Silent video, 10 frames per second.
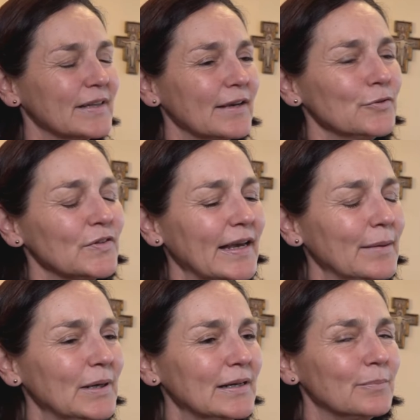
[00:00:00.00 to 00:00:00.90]
Wir treffen uns
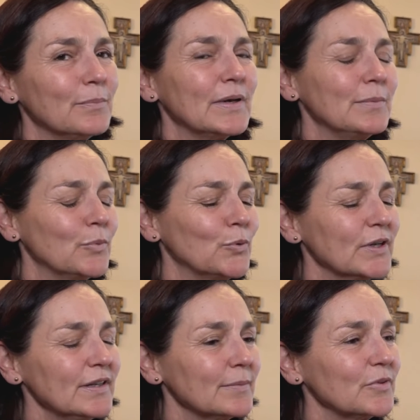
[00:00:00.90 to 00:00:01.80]
einmal im
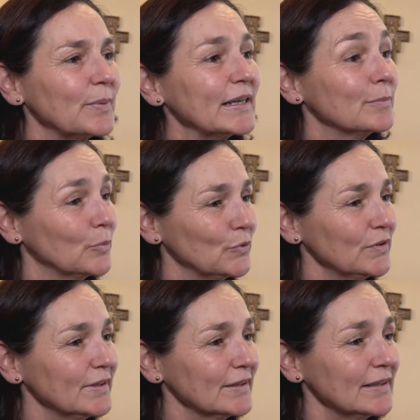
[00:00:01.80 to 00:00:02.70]
Monat, am zweiten
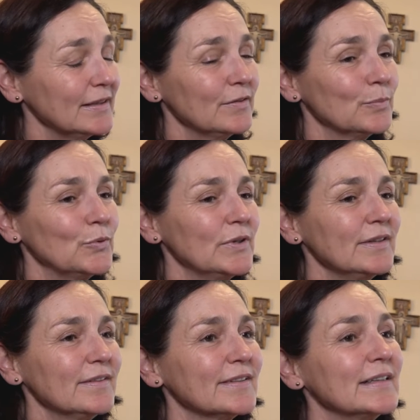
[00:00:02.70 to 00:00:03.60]
Montag jedes
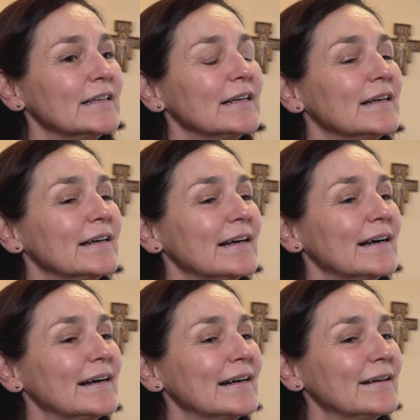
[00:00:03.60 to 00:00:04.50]
Monats.
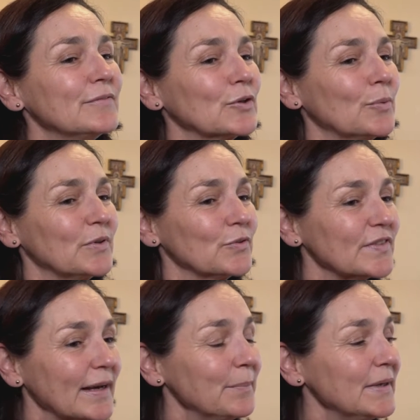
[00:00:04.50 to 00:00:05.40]
Äh, wir kommen
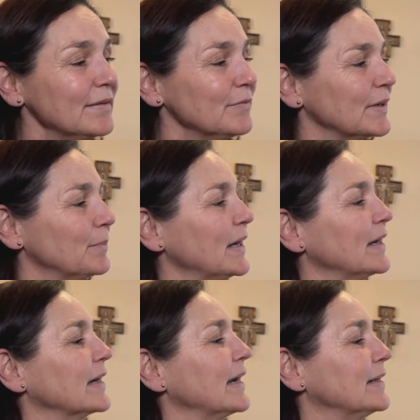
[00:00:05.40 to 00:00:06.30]
zusammen, wir
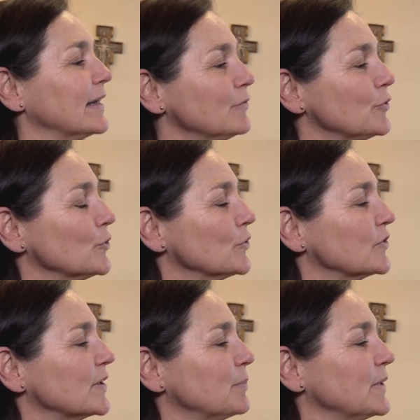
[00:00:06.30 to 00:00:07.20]
machen ein
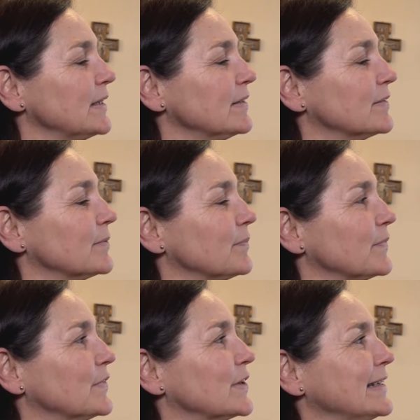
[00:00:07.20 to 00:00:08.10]
Einführungsgebet,
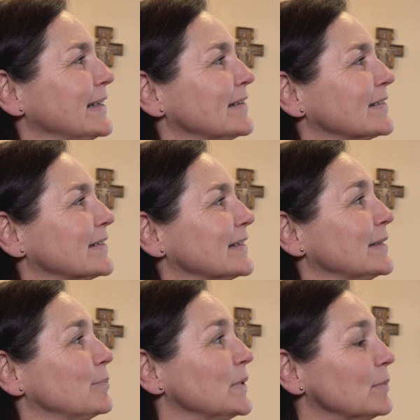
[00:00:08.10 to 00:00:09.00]
wir lesen
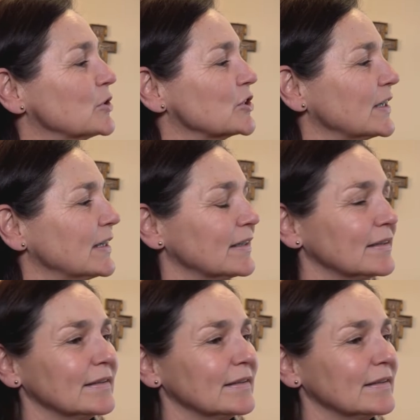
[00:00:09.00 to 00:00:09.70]
die Bibelstelle